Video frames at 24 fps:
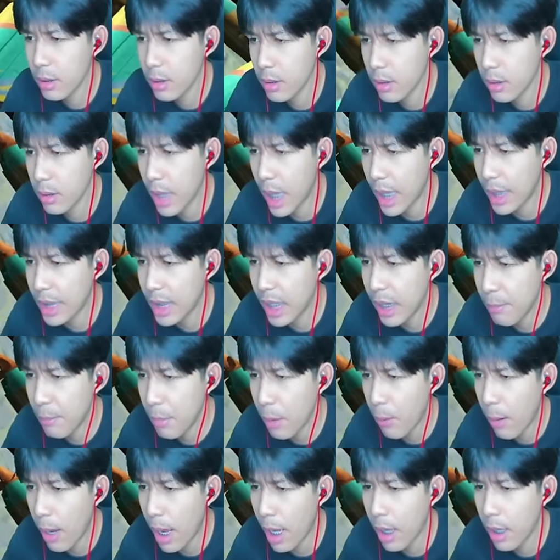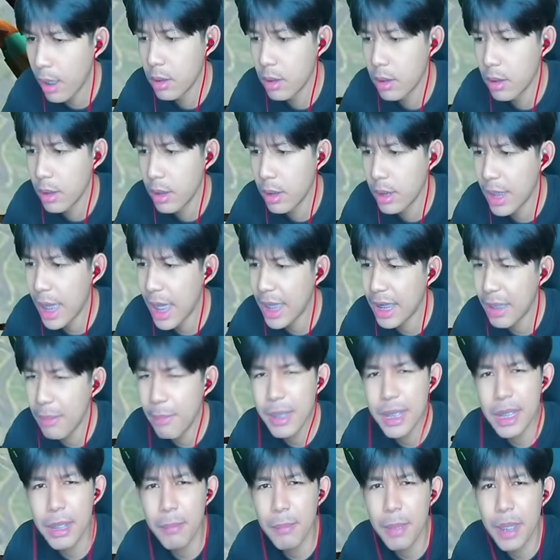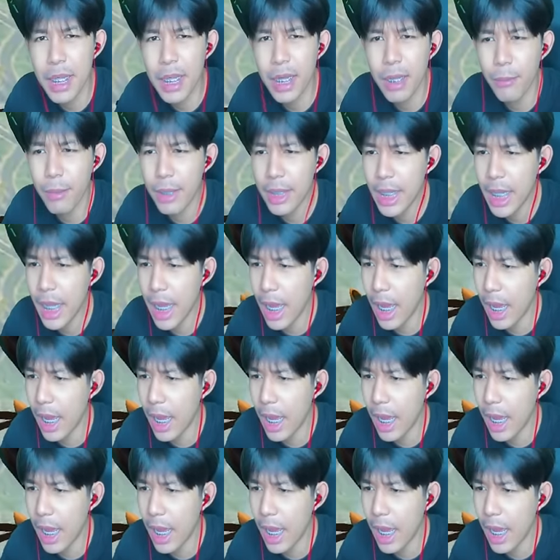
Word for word: ด่านเดิมปะวะด่านนี้มันจะมีเหรอวะเนี่ย